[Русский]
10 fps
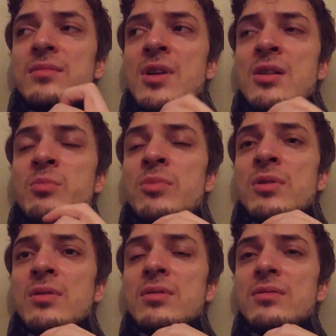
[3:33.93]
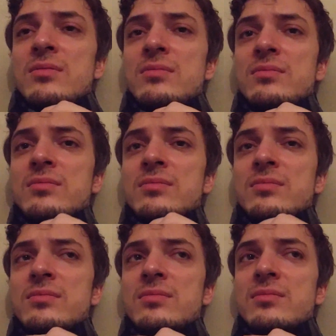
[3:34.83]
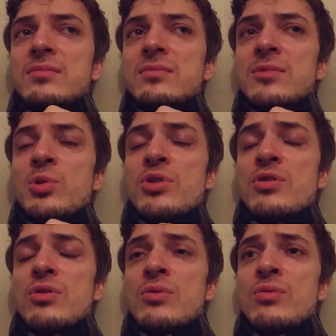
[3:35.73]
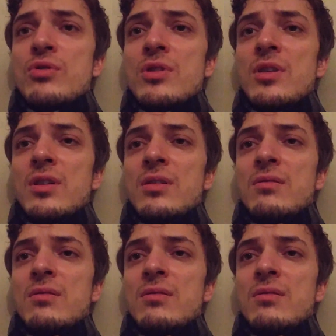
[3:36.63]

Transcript: ад был очень скучный.